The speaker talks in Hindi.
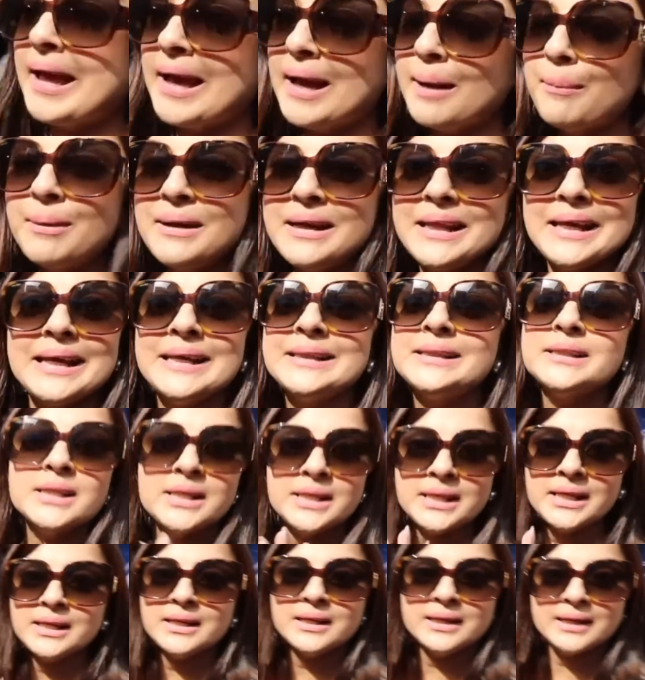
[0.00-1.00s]
है बट
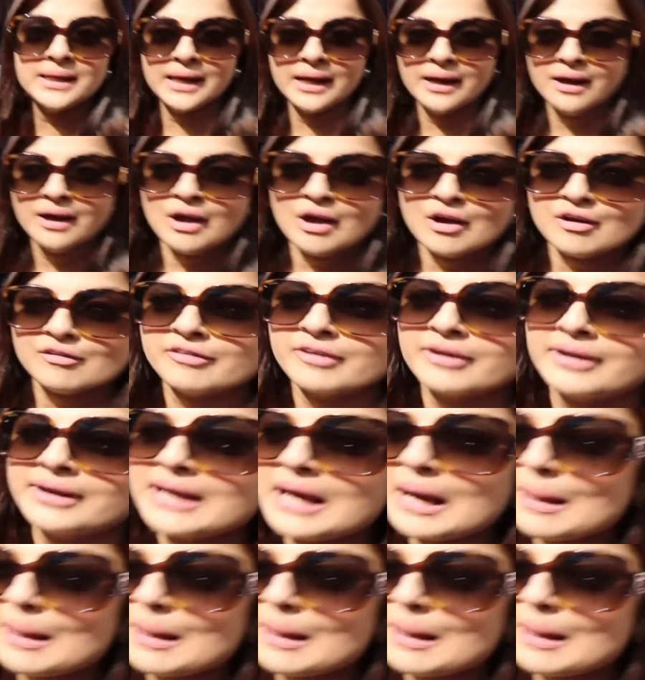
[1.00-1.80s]
इतनी नहीं है वरना